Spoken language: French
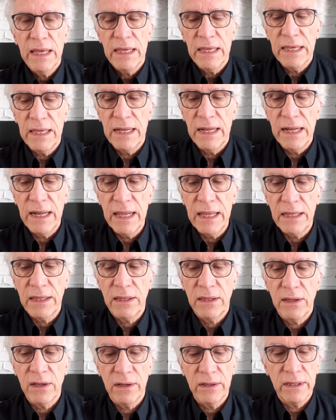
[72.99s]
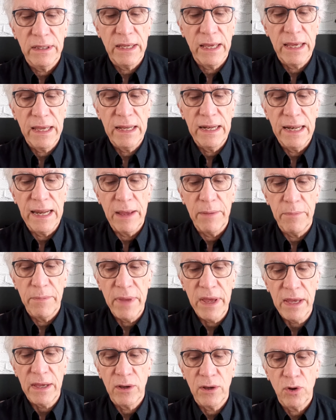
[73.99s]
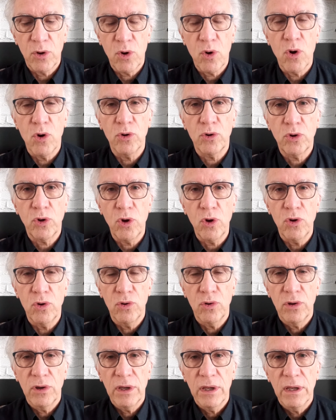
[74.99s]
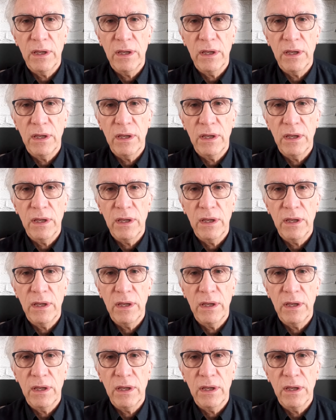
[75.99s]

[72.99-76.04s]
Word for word: il étendrait la main contre eux